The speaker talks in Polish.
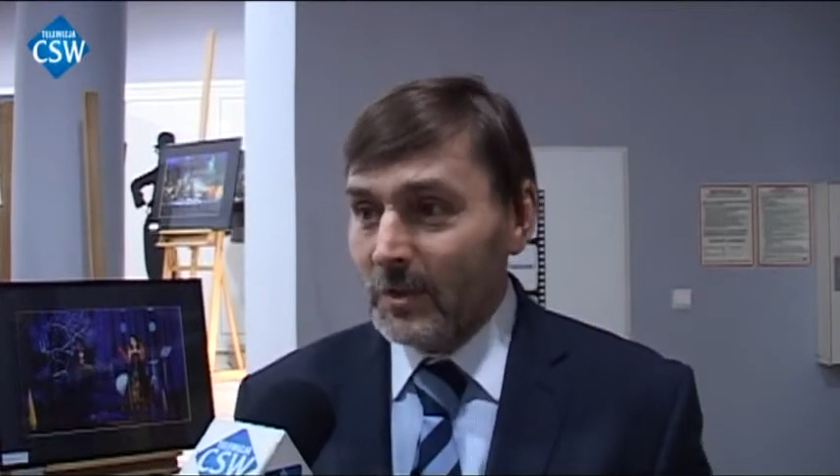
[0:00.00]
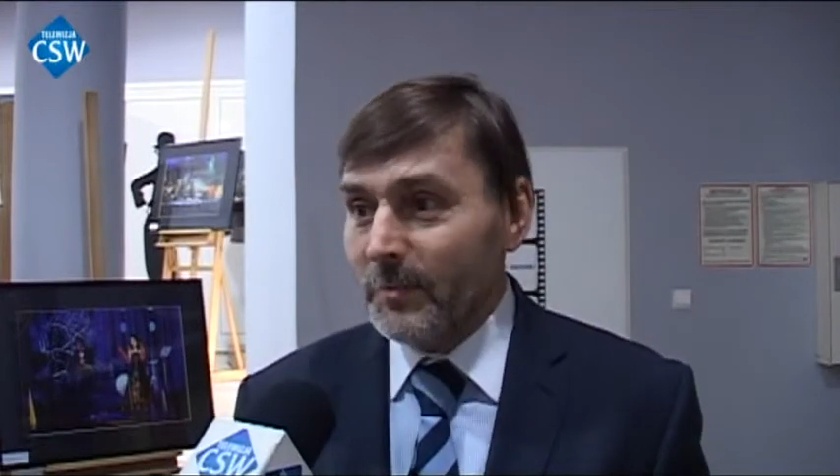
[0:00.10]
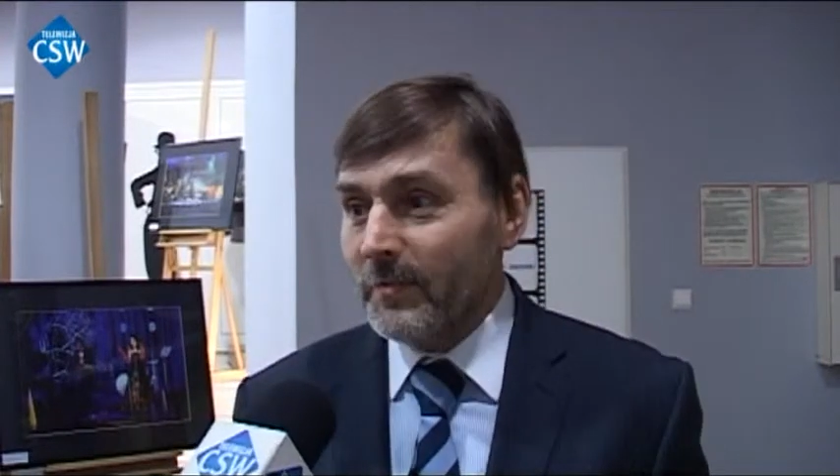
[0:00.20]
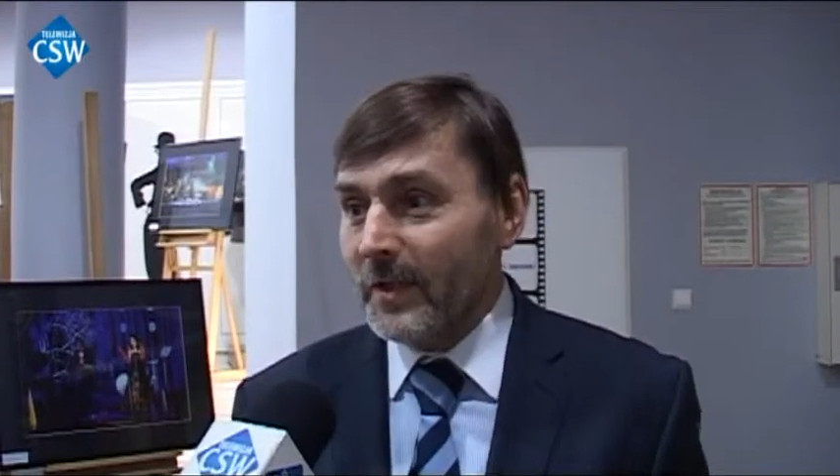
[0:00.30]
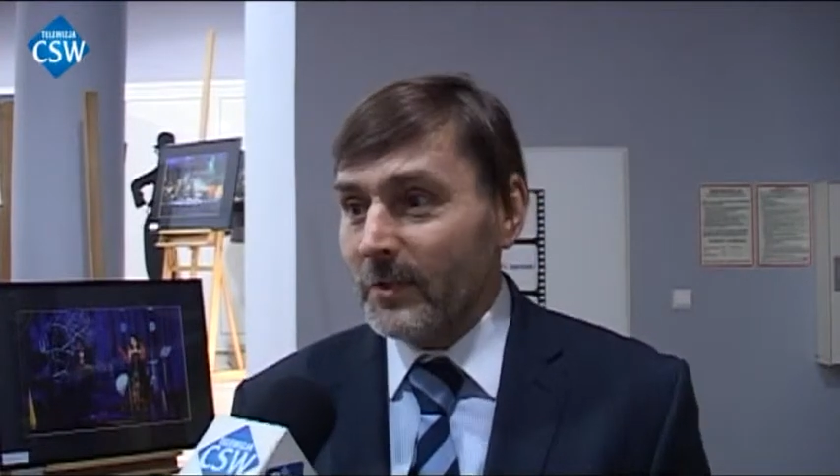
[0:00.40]
tego
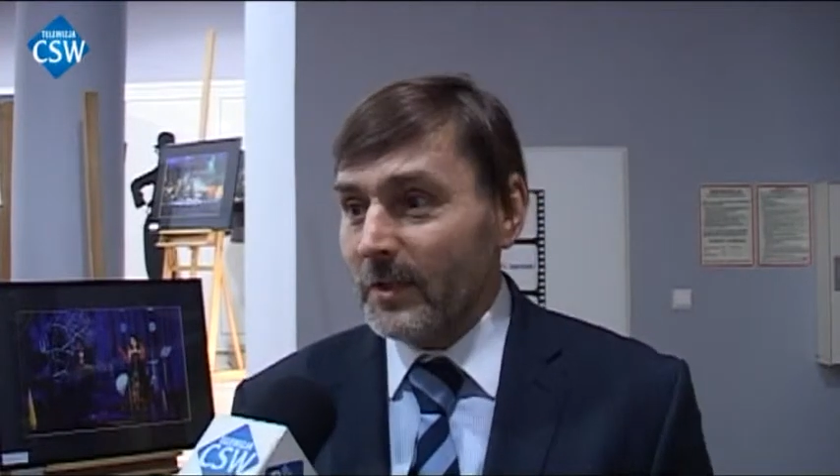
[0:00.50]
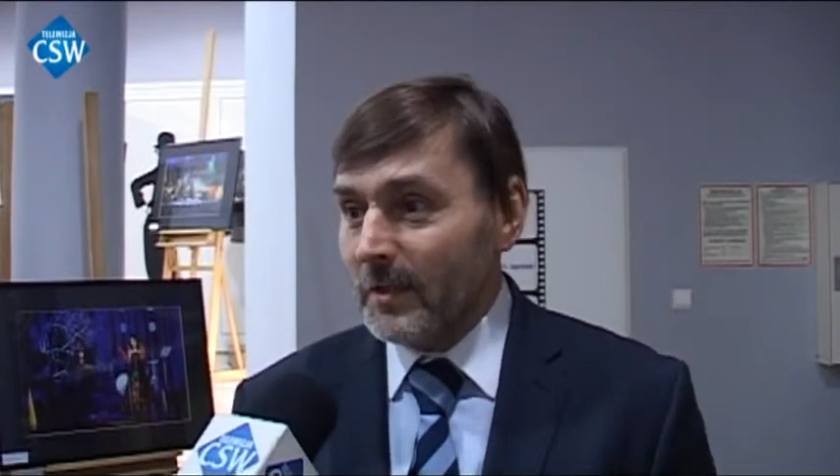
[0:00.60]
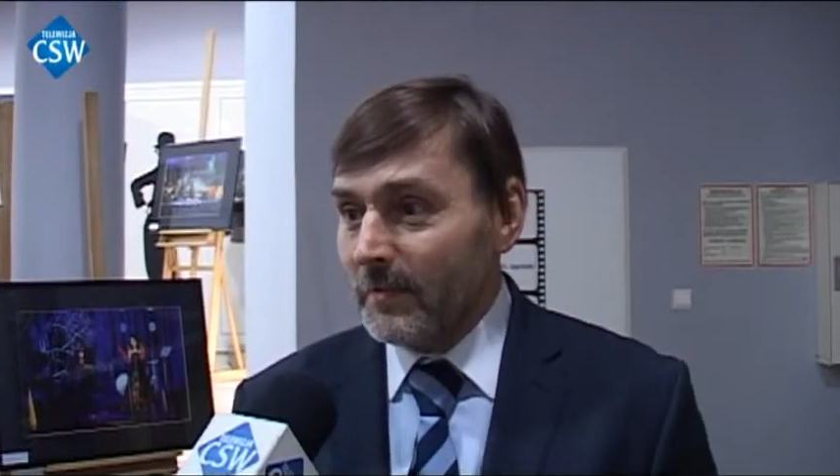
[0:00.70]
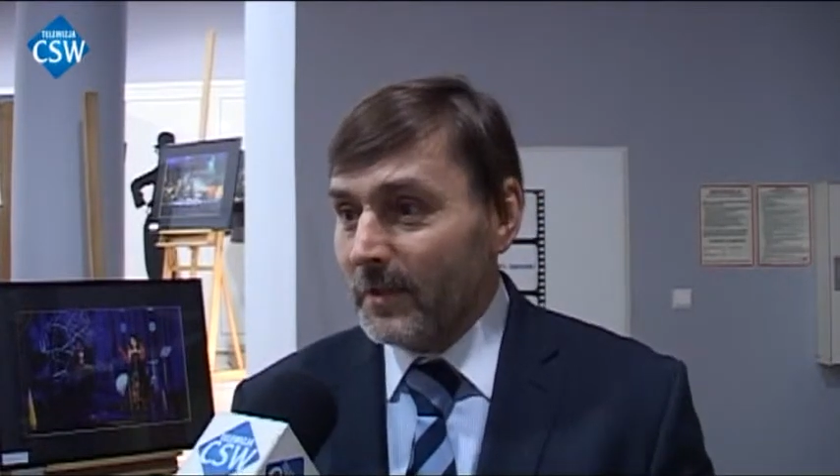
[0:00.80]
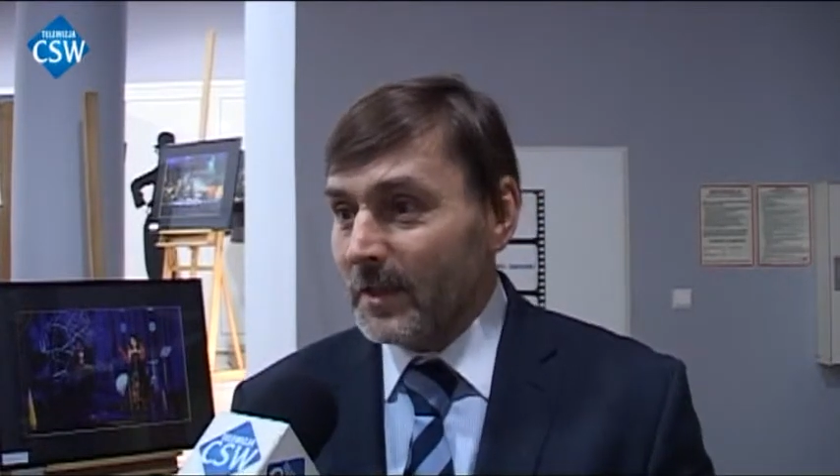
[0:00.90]

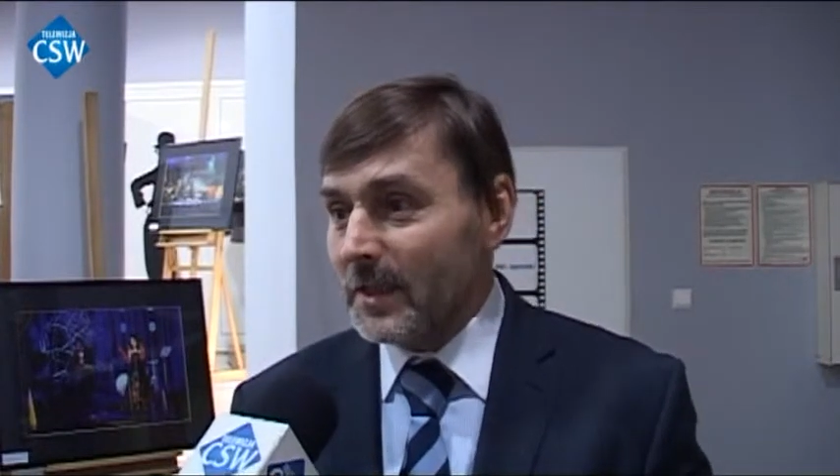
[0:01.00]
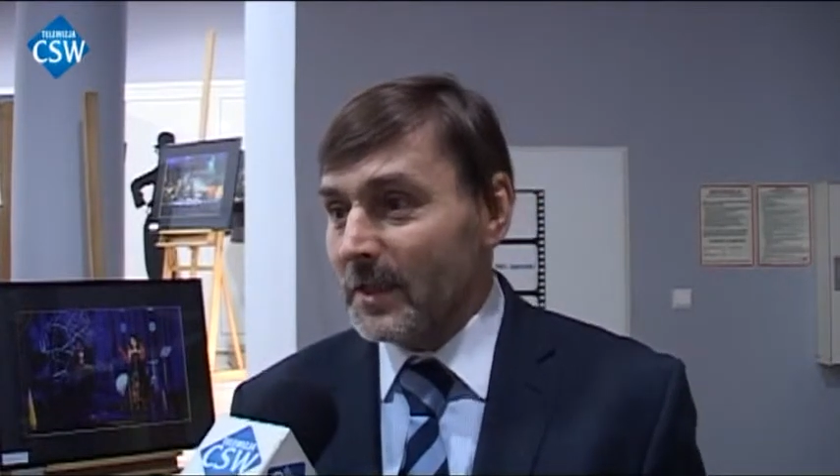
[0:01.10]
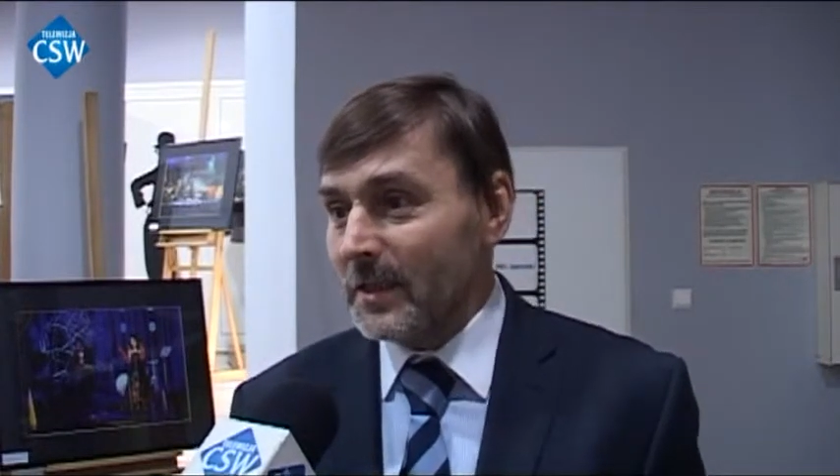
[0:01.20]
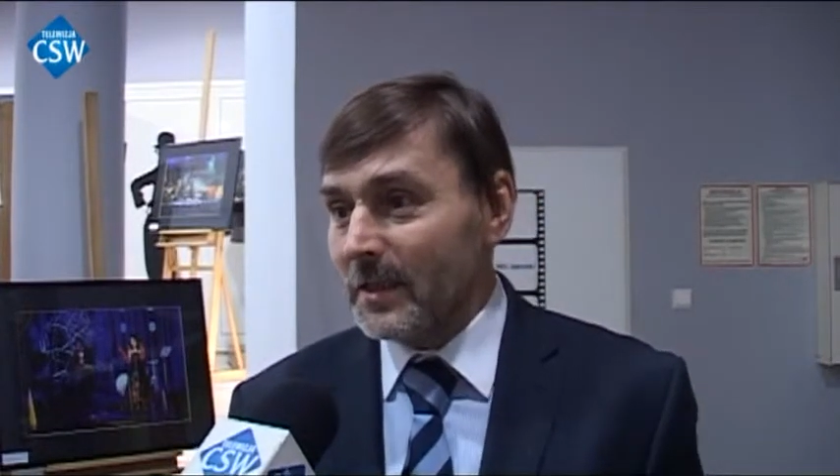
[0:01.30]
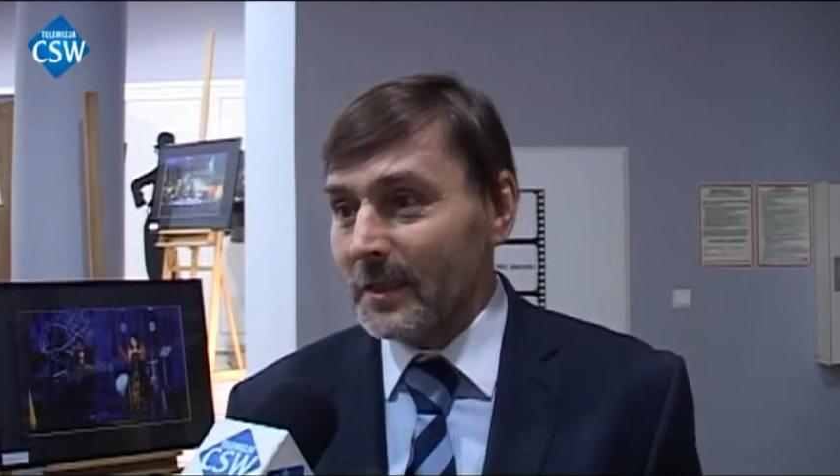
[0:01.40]
poważnie,
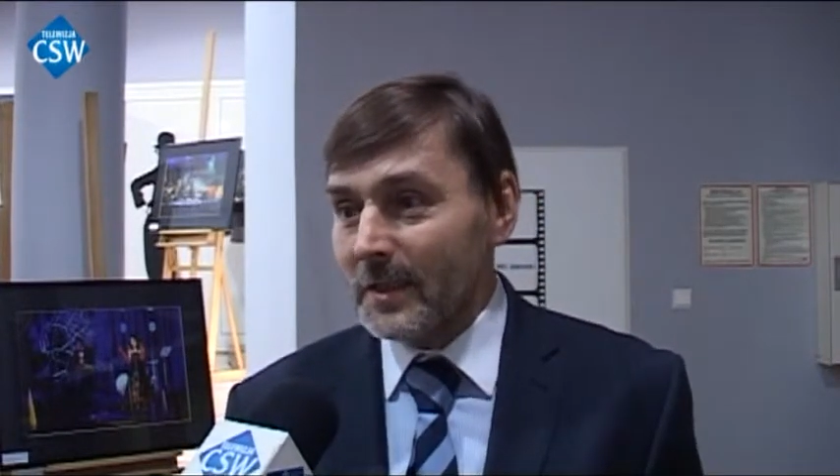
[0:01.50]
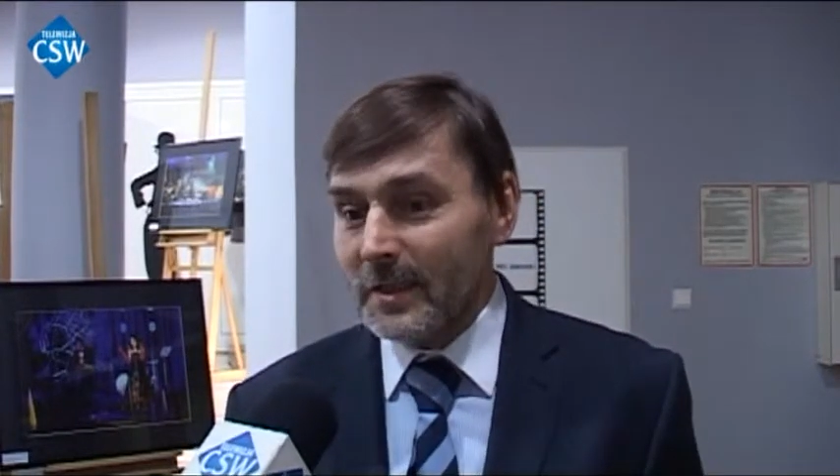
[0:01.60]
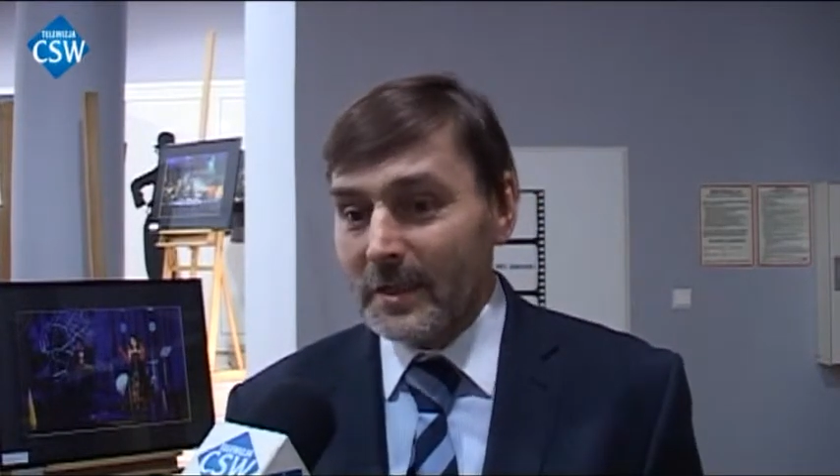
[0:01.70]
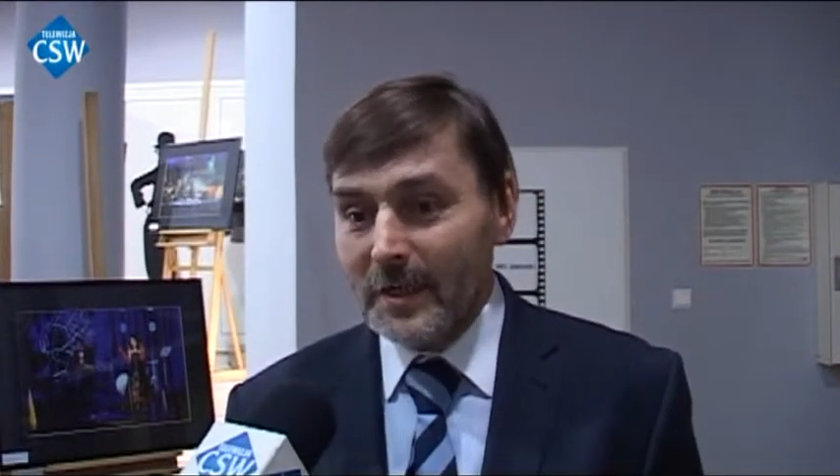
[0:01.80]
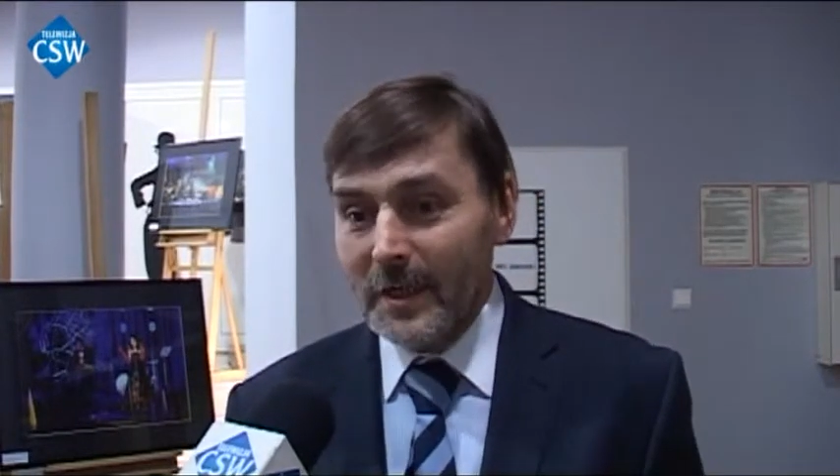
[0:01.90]
więc e,
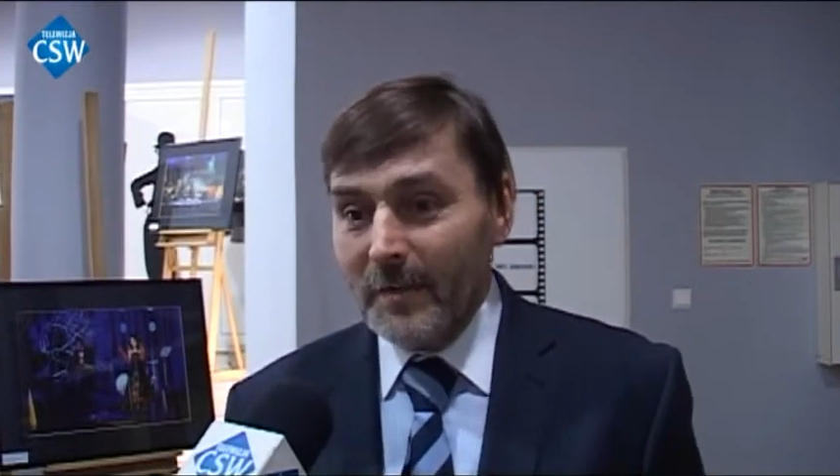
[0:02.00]
e,